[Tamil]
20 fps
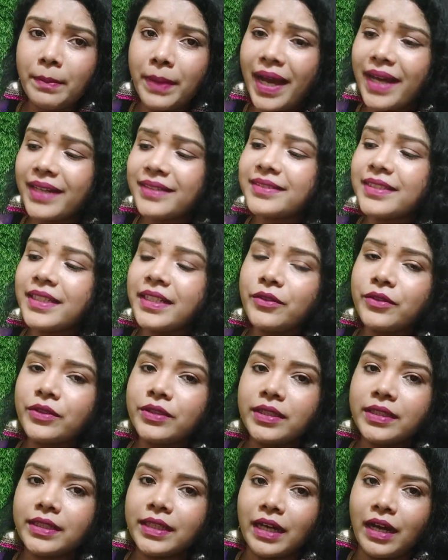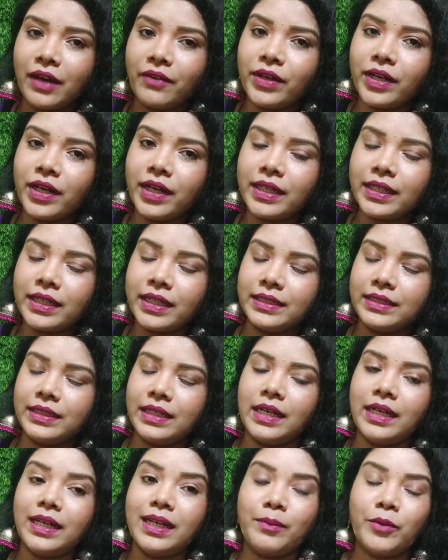பேக் சைடு வந்து இந்த கவராக
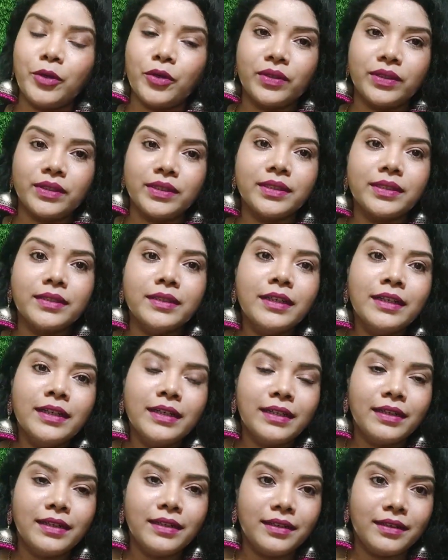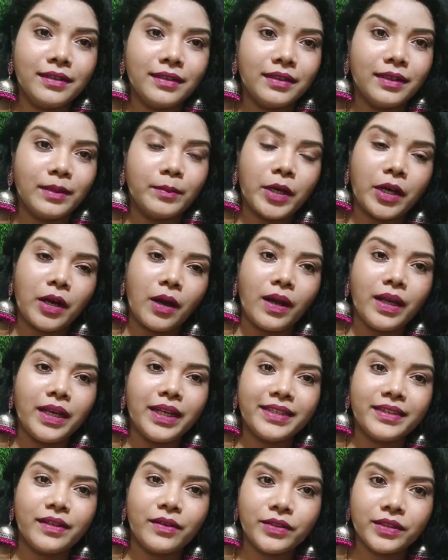இருக்கிறதுனால நமக்கு வந்து நம்ம
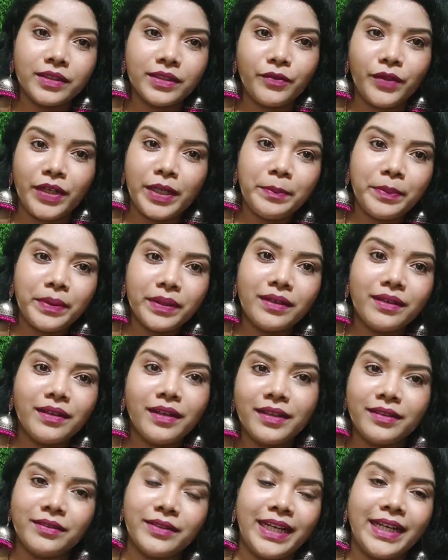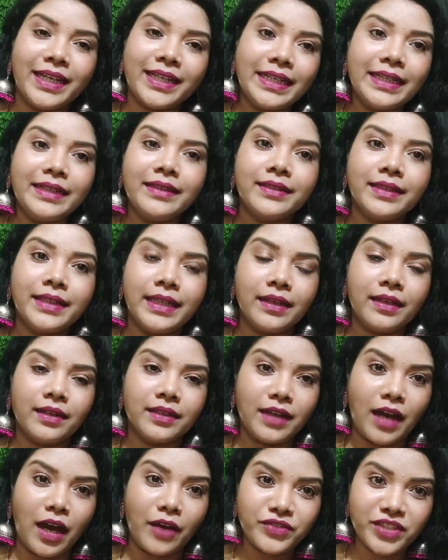காலில் ஏதாவது இந்த வெடிப்புகள்லாம் எனக்கு இருக்குது ஏன்னா
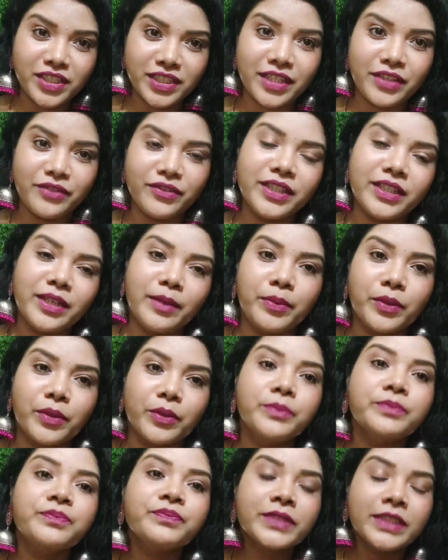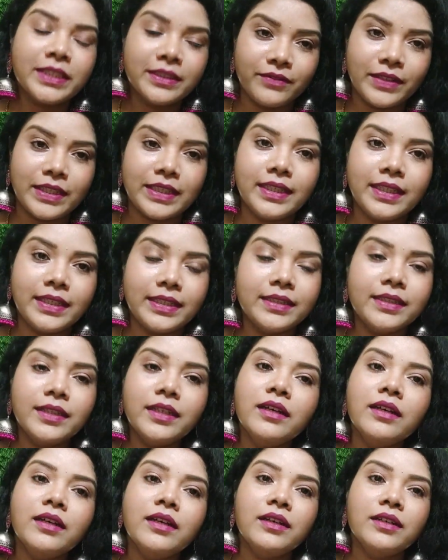அது ஆஃப்டர் டெலிவரிக்கு அப்புறம் வந்தது
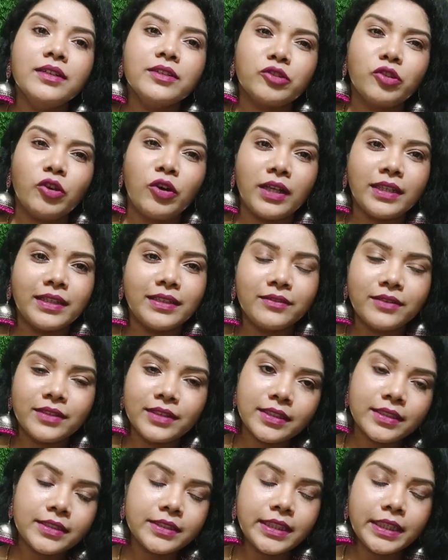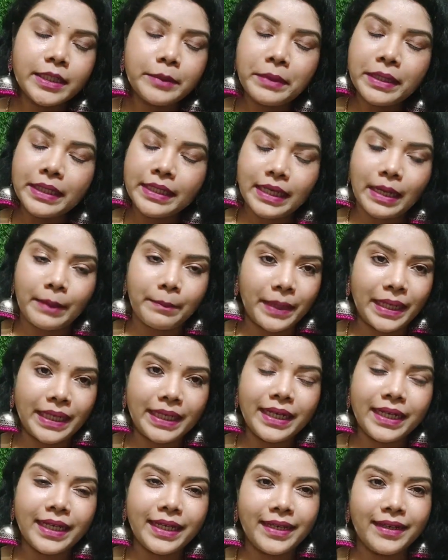ஸோ அதுக்கு வந்து ட்ரீட்மெண்ட் நான்
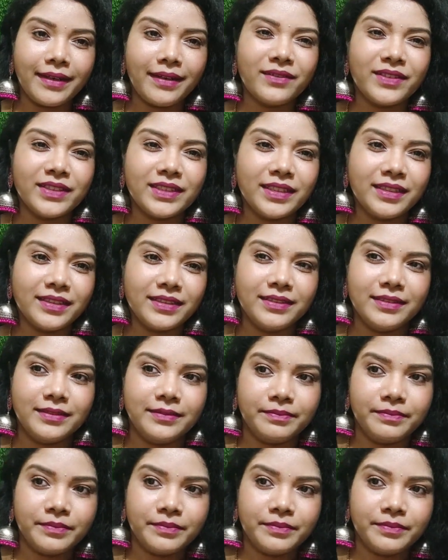பண்ணலை ஏன்னா வந்து அது